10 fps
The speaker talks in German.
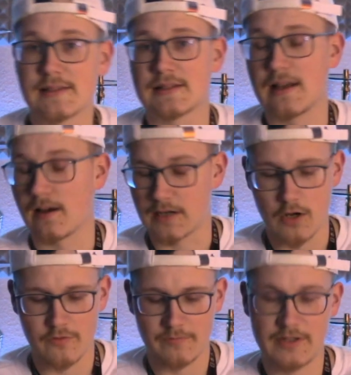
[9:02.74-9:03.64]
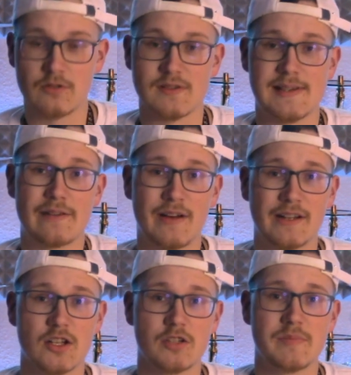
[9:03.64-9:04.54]
klare Kaufempfehlung. Sehr
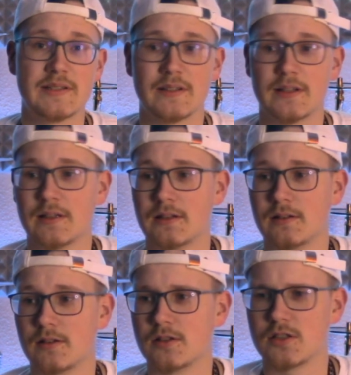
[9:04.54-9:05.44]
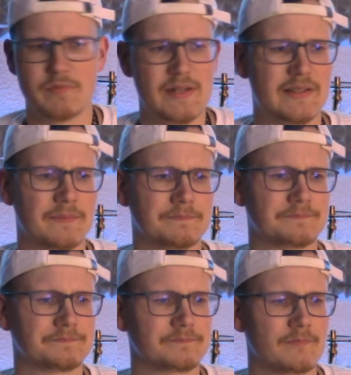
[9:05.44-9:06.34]
feiner Schmidt, Schmidt.
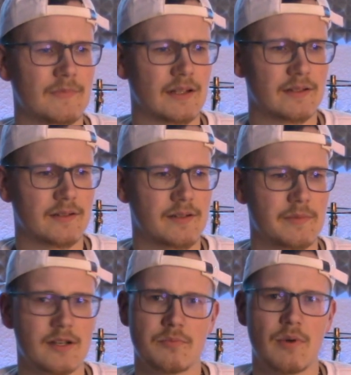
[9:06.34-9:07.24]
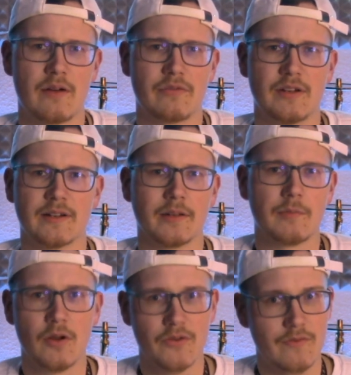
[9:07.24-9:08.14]
Das mit den Sprachfehlern kriegt man
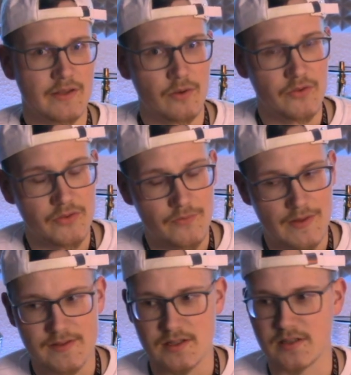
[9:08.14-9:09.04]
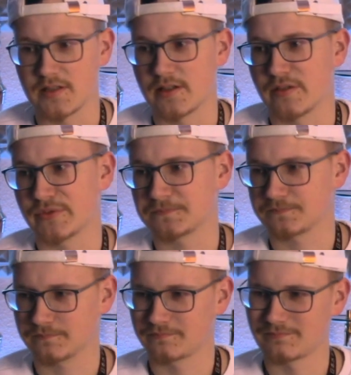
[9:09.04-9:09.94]
auch 2020 nicht in den Griff.
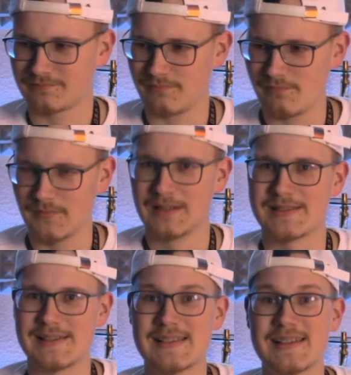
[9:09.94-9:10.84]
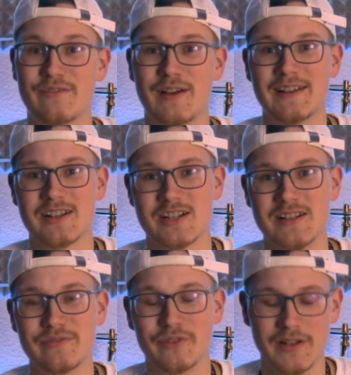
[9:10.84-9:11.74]
Sehr, sehr feiner
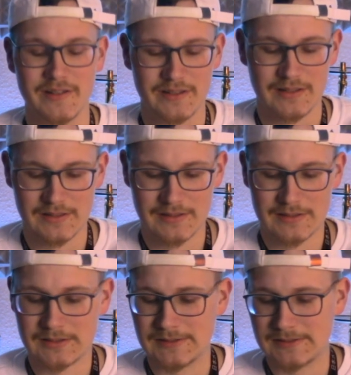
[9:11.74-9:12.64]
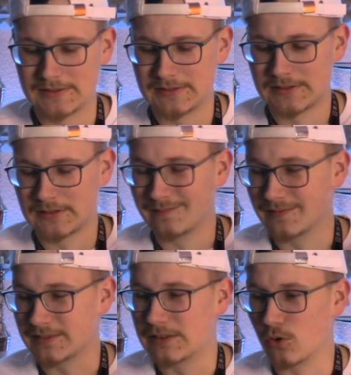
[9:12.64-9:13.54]
Schnitt, Freunde.
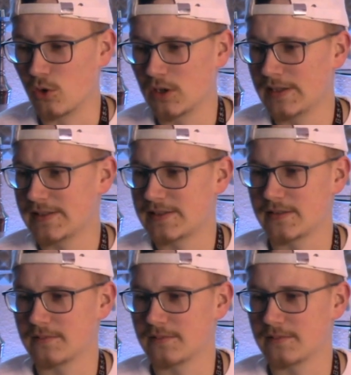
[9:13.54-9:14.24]
Geruchlich